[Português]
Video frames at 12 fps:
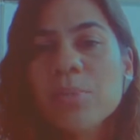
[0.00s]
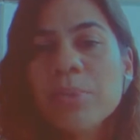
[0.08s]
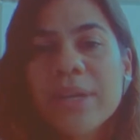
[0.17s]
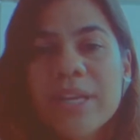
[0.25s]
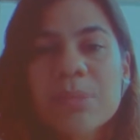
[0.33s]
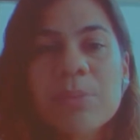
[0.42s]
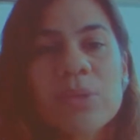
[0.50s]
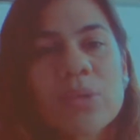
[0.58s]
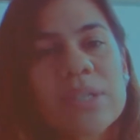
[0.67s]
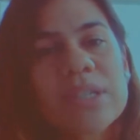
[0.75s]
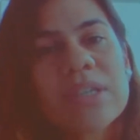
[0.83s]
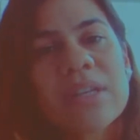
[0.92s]
porque as
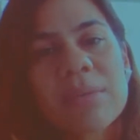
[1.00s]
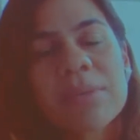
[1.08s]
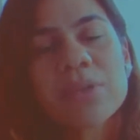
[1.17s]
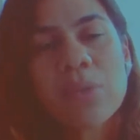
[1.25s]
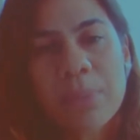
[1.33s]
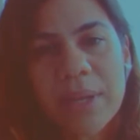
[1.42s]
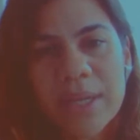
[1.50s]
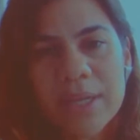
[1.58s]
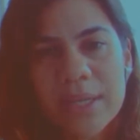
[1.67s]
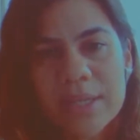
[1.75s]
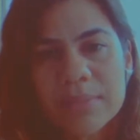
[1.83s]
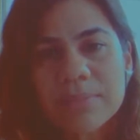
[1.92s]
pessoas se sentem mais
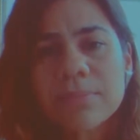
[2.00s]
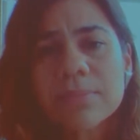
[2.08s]
compelidas